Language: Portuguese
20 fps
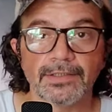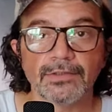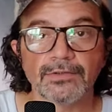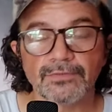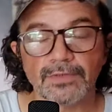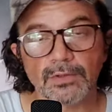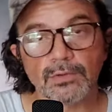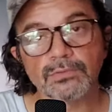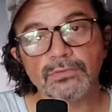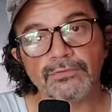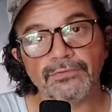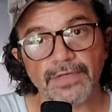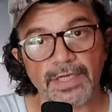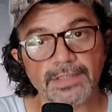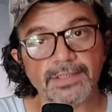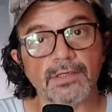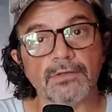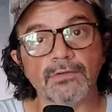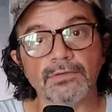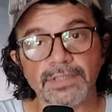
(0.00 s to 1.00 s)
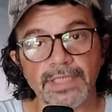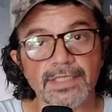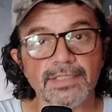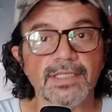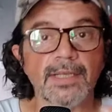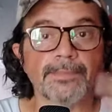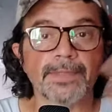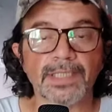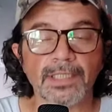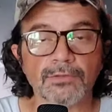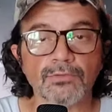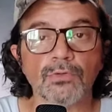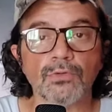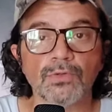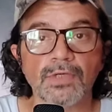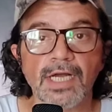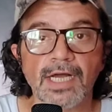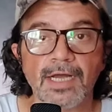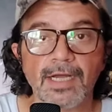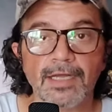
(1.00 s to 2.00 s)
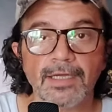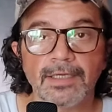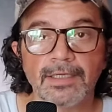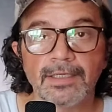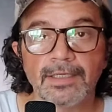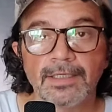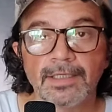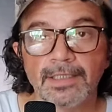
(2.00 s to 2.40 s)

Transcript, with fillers: o valor do frete. Acontece dependendo do lugar.